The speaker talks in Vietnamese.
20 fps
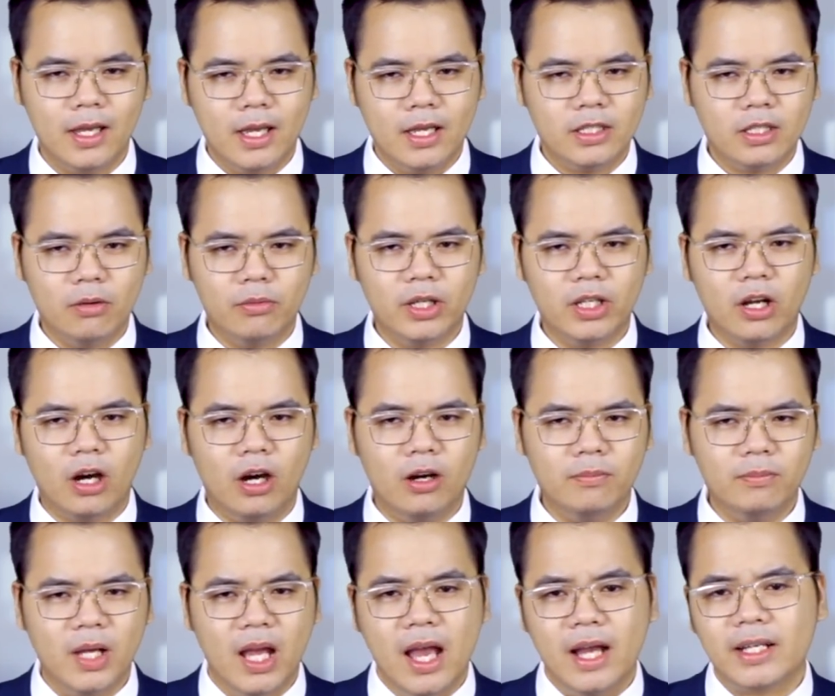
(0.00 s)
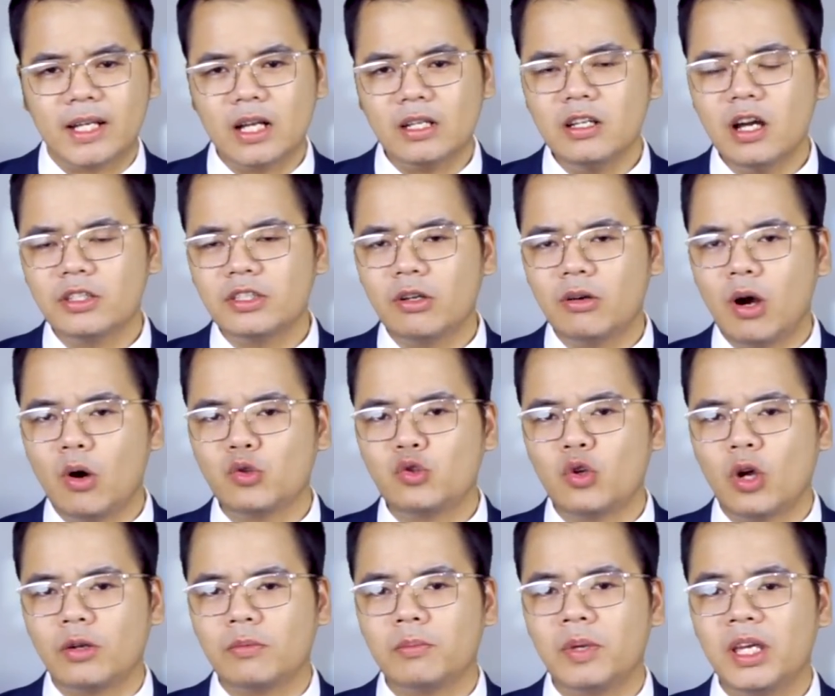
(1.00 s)
Trong khi đó, các nước châu Âu
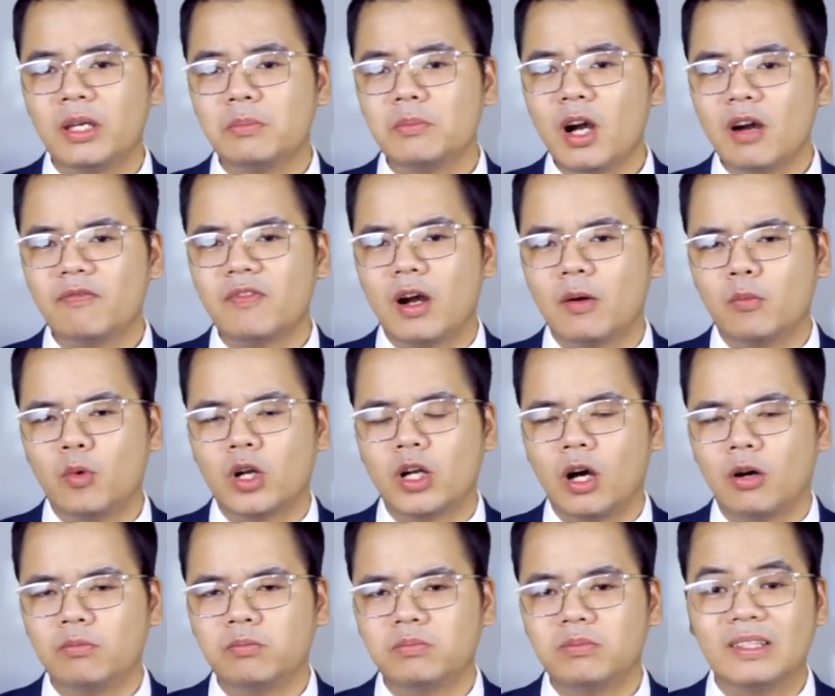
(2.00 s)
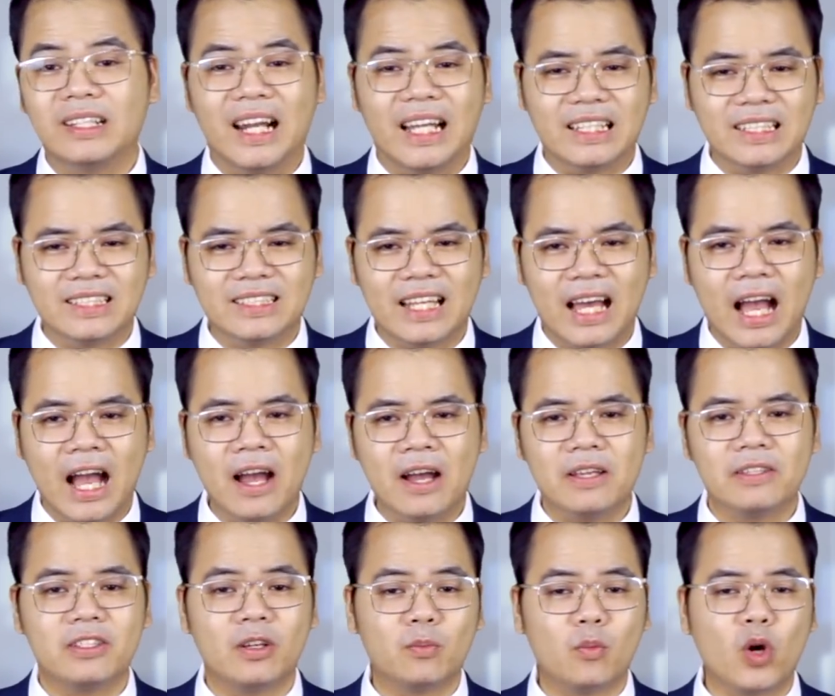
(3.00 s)
chuẩn bị bước vào mùa đông lạnh giá
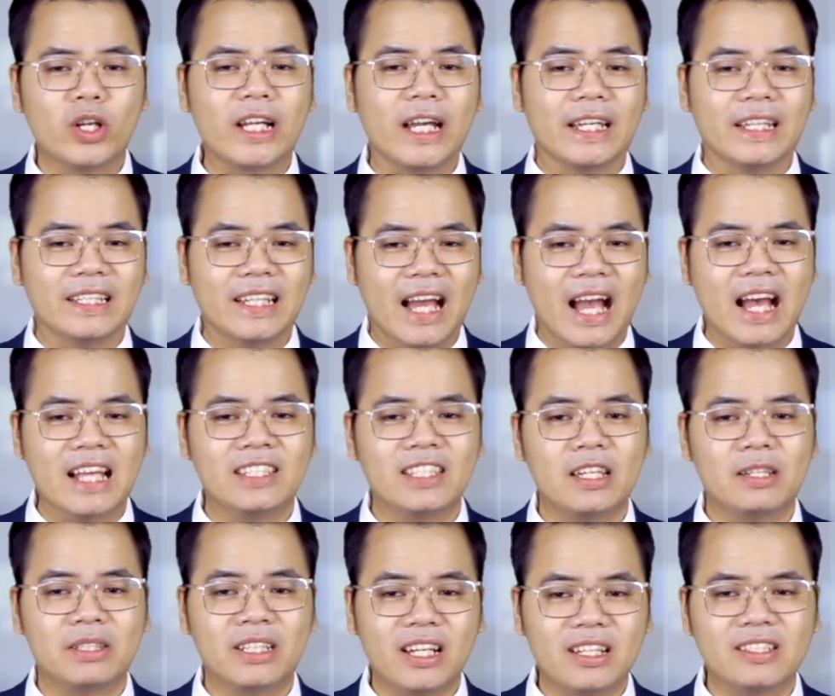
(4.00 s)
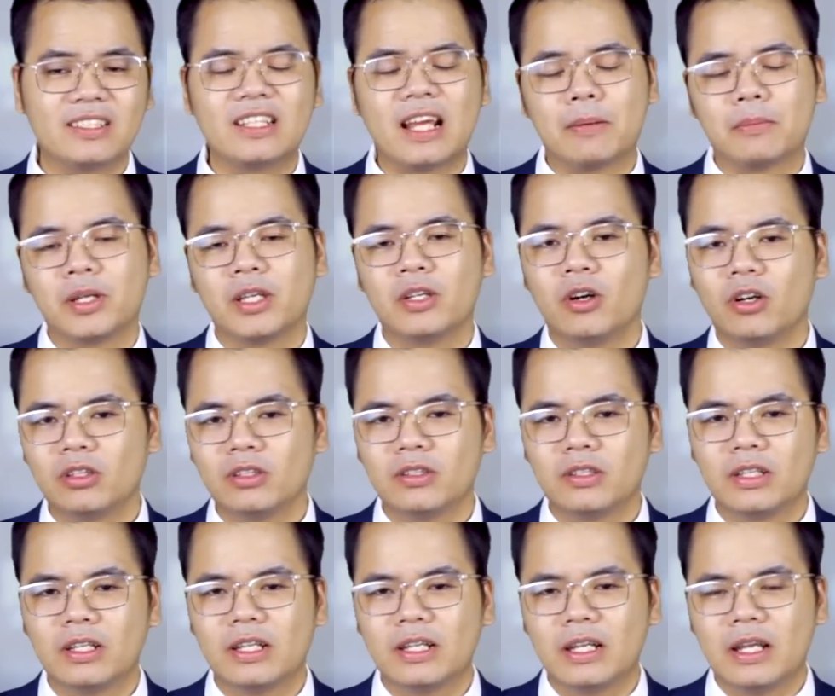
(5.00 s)
trong bối cảnh Nga sẽ cắt giảm khí đốt.
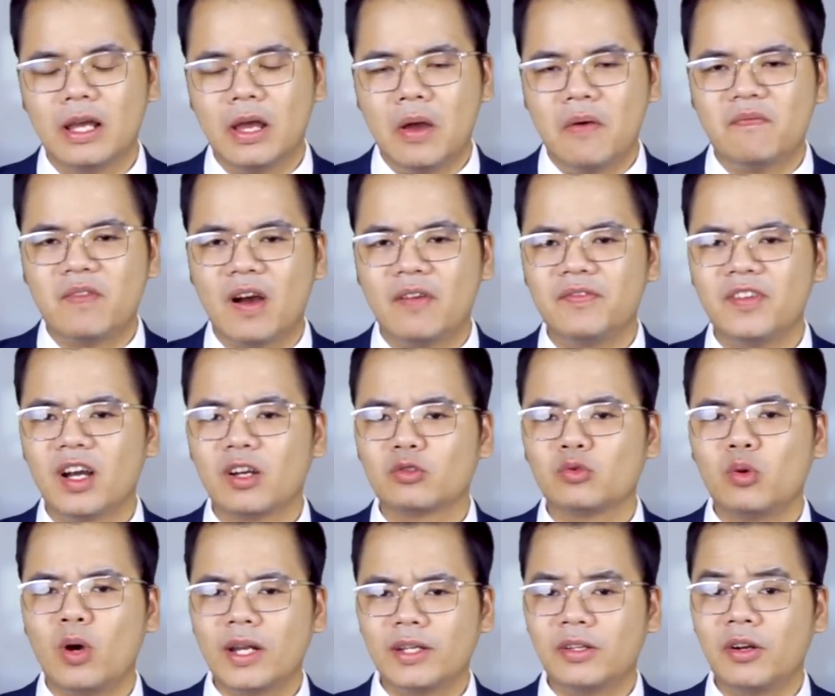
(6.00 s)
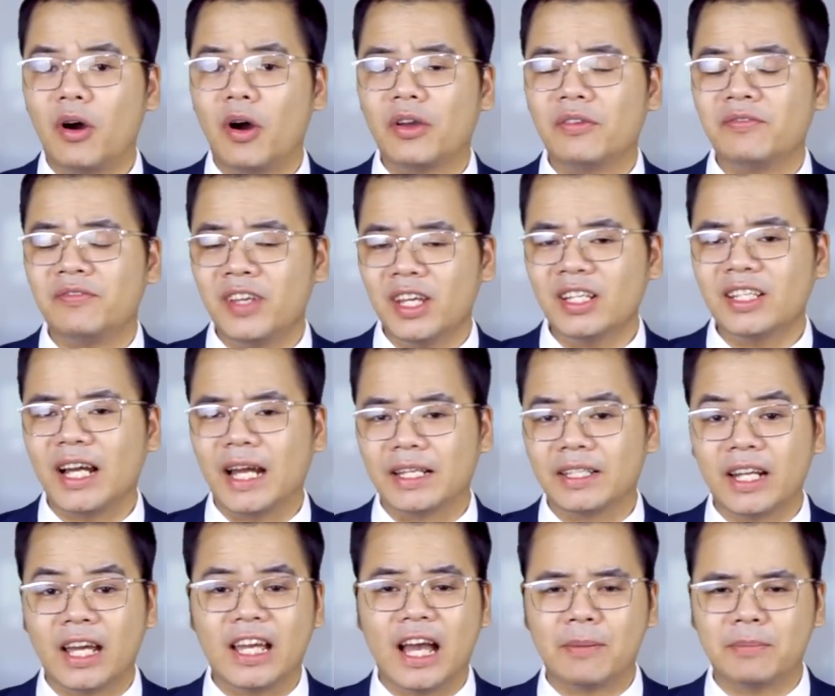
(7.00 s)
Và việc thoát khỏi viễn cảnh
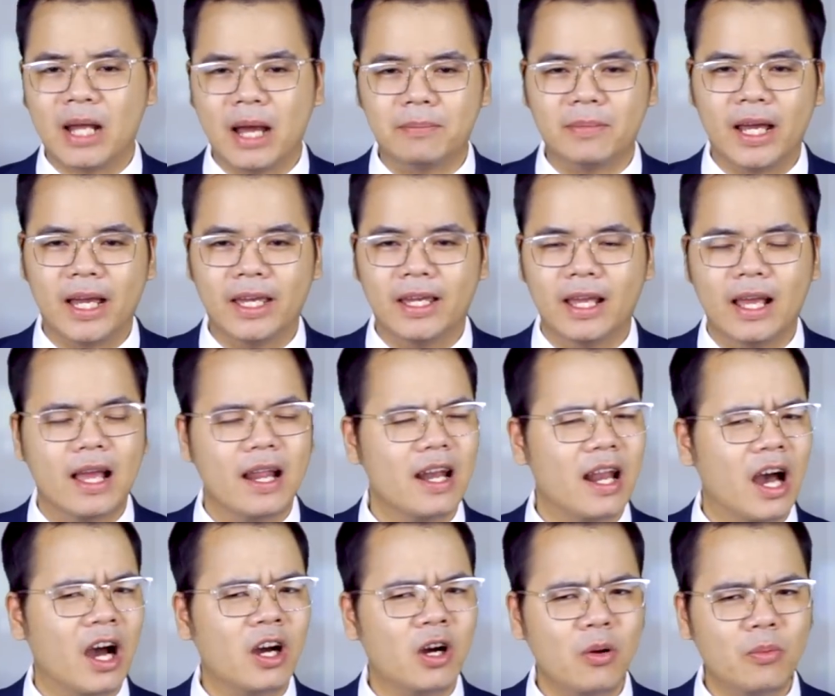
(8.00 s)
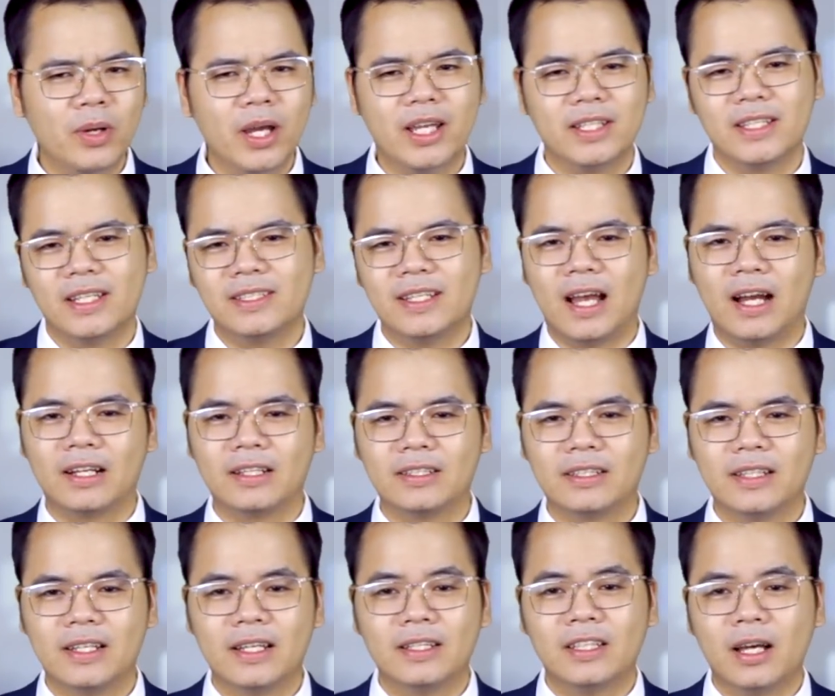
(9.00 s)
đầy ảm đạm này là không hề dễ dàng,
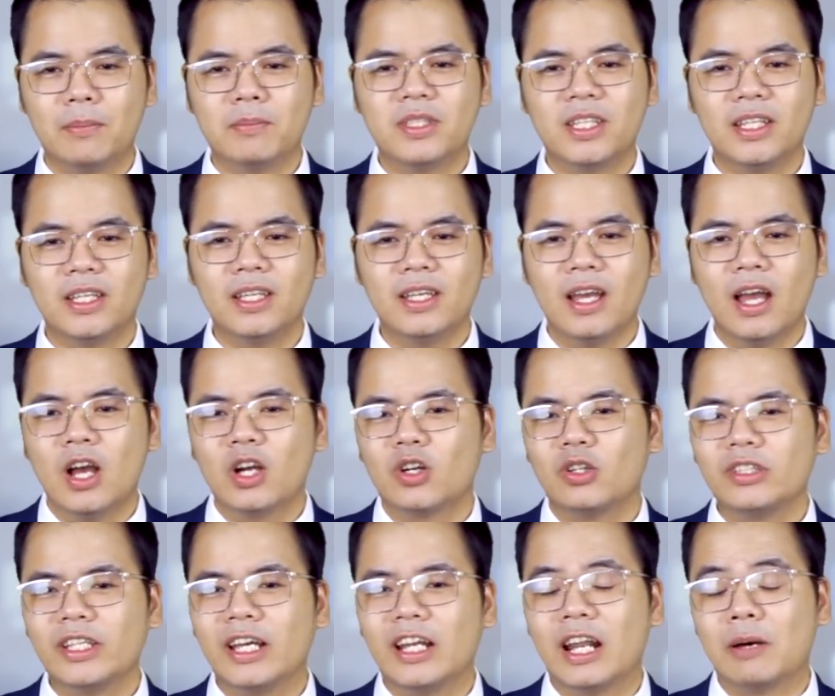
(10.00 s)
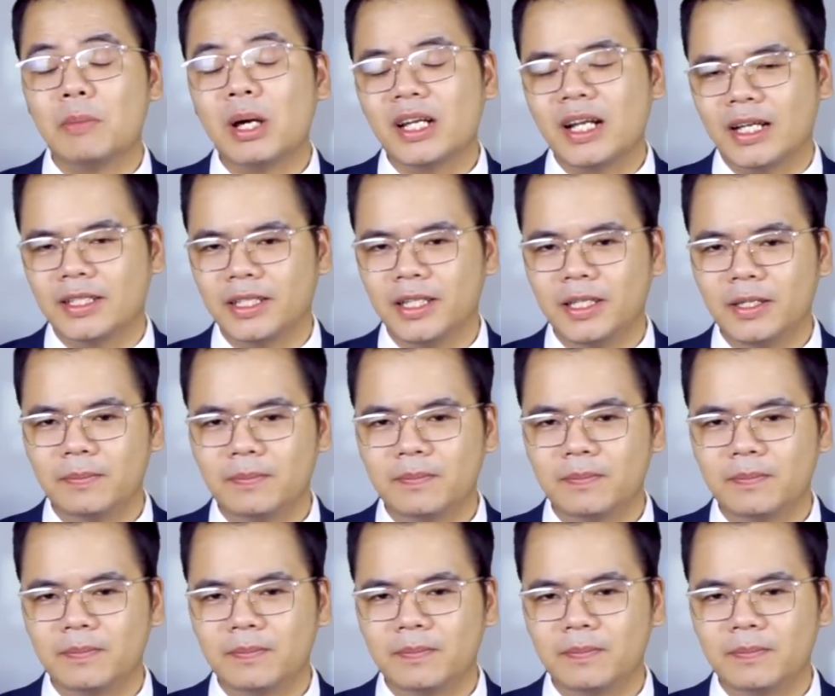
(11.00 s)
thậm chí có thể là bất khả thi.